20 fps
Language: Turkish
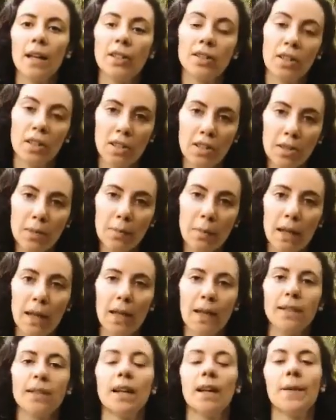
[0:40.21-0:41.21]

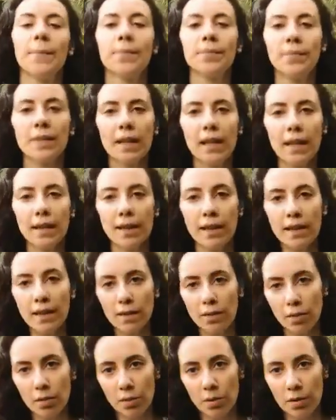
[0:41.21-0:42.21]
çalışmalar diye de
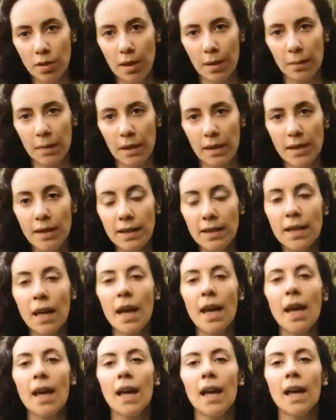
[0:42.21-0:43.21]
düşünülebilir.
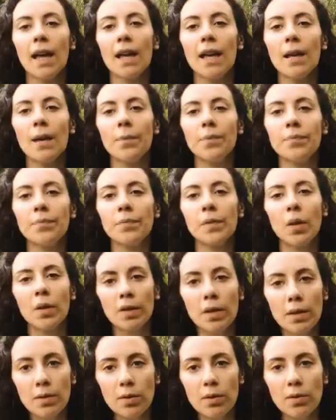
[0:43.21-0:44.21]
E,
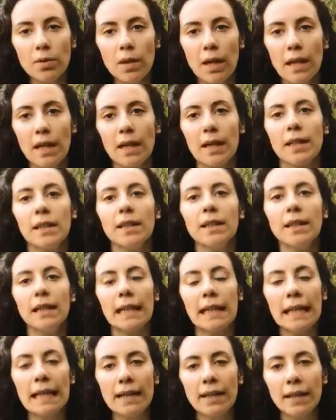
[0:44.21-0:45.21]
yoga sutraların
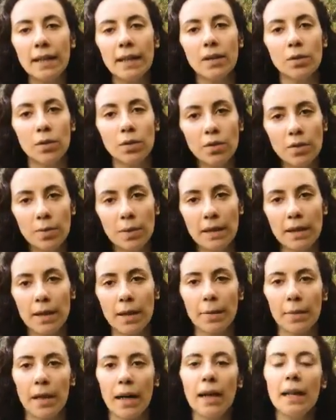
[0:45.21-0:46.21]
ilk üç
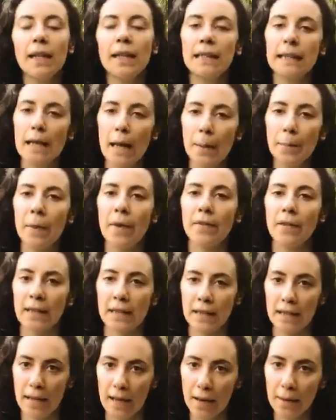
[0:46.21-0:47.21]
basamağı yama ve
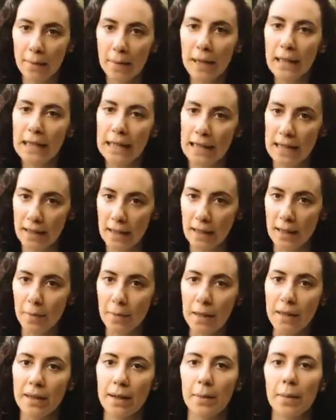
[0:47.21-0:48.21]
niyama, ilk iki
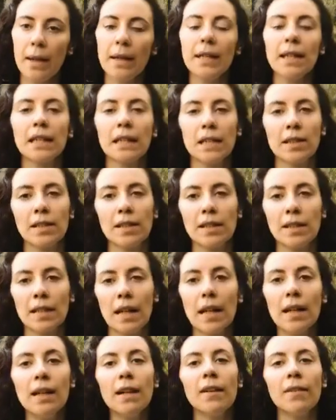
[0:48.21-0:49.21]
basamak
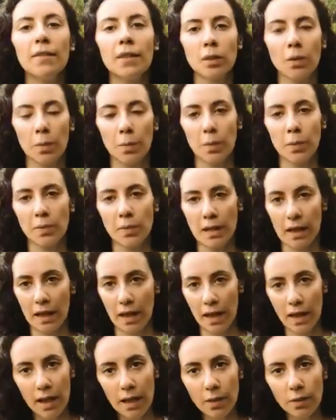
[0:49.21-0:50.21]
kişisel ve toplumsal
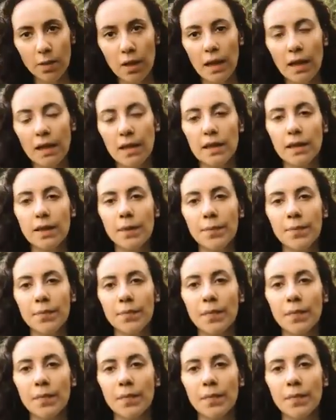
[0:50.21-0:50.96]
ahlak kuralları.